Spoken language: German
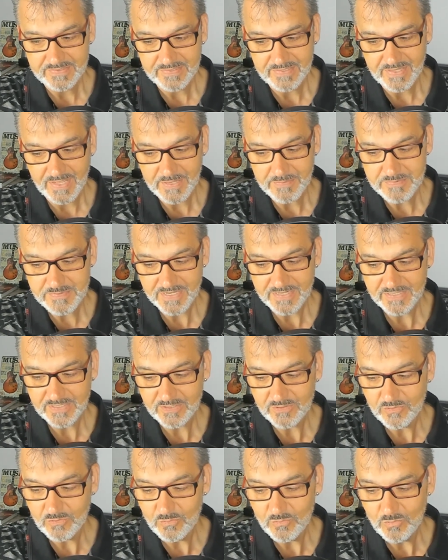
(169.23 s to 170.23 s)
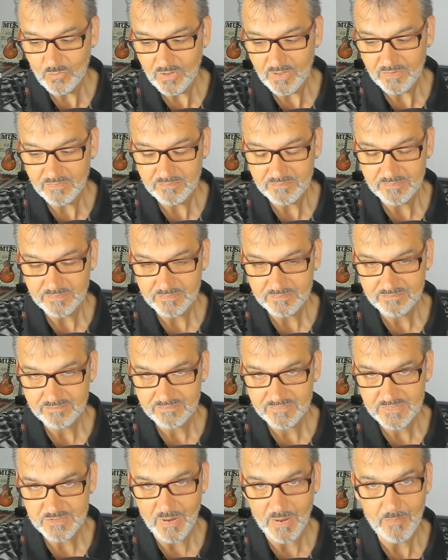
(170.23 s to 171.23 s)
Da gibt es eigentlich nur
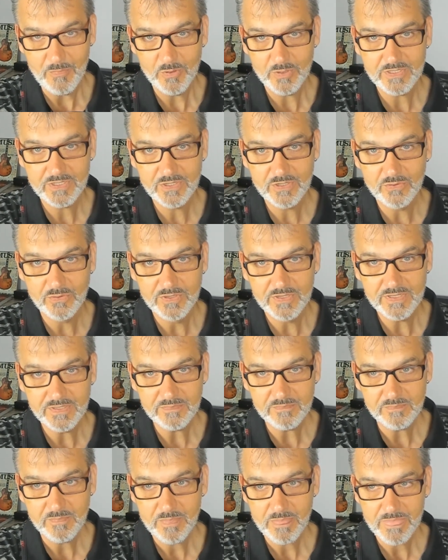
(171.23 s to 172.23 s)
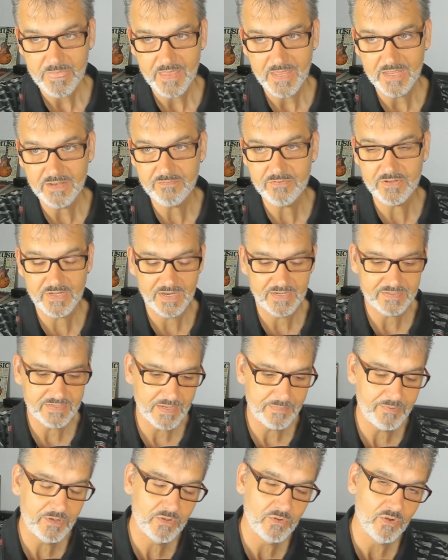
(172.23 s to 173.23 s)
zwei mögliche Gründe entweder hat
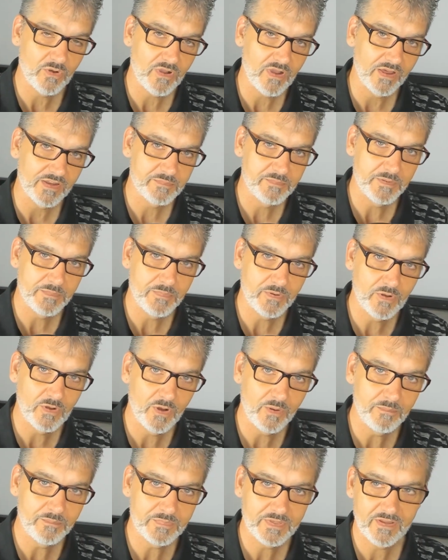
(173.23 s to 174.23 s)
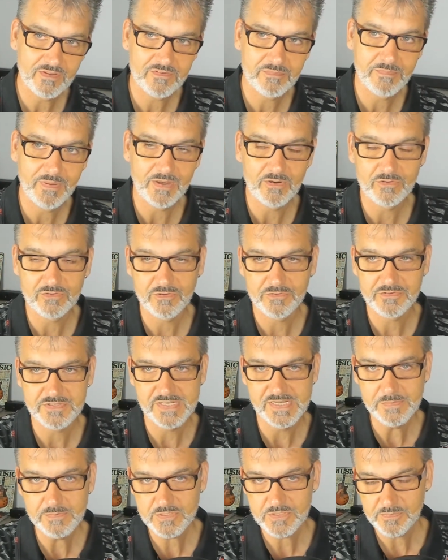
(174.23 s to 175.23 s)
Apple noch gar nicht mitbekommen, dass Microsoft
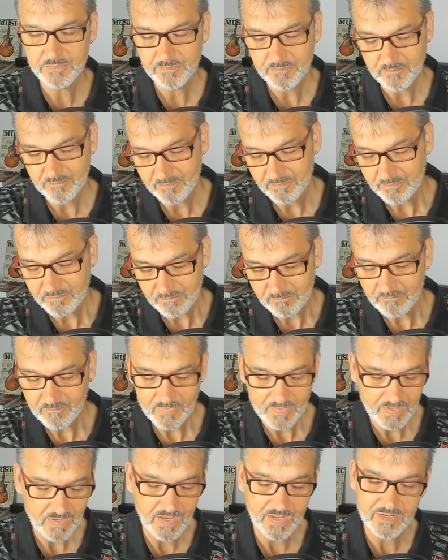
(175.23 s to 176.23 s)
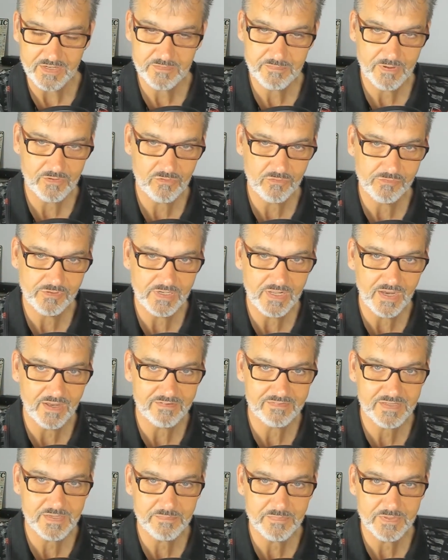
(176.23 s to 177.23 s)
selbst gar nicht mehr so viel
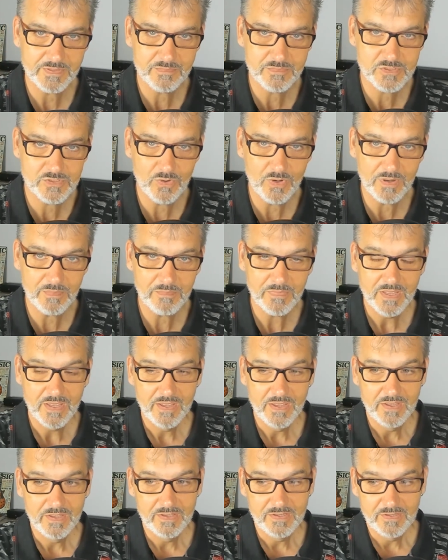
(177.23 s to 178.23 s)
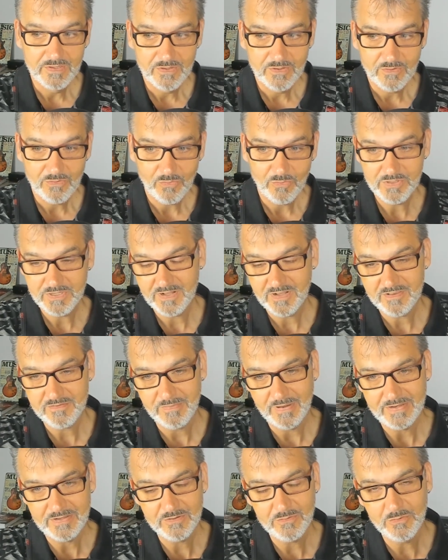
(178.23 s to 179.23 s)
Gas gibt im Store. Oder der
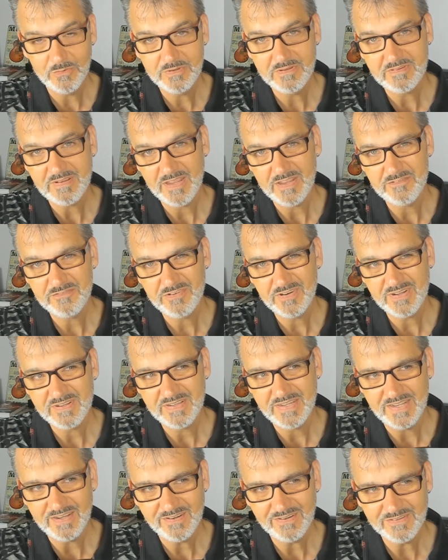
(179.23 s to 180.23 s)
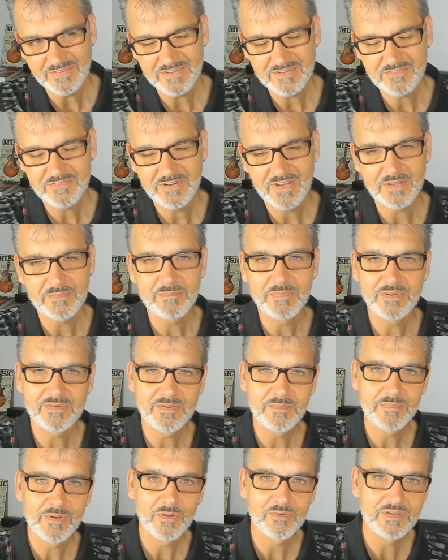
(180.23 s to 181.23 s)
zweite Grund ist einfach der, und das ist vielleicht ein
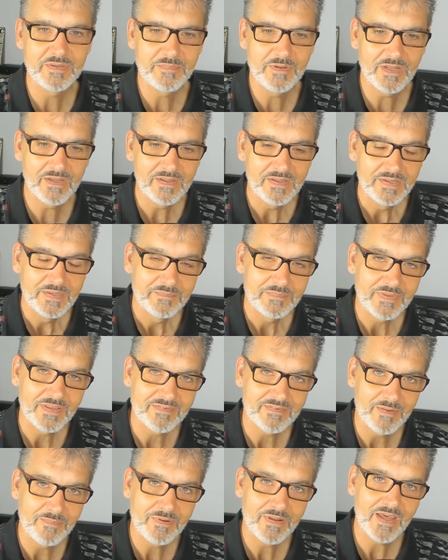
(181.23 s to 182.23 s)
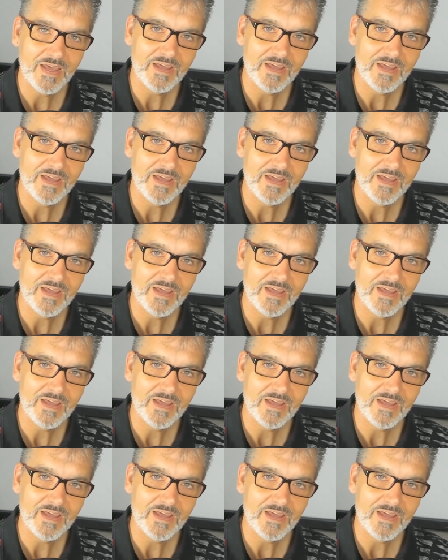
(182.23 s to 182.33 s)
bisschen plausibler, dass Apple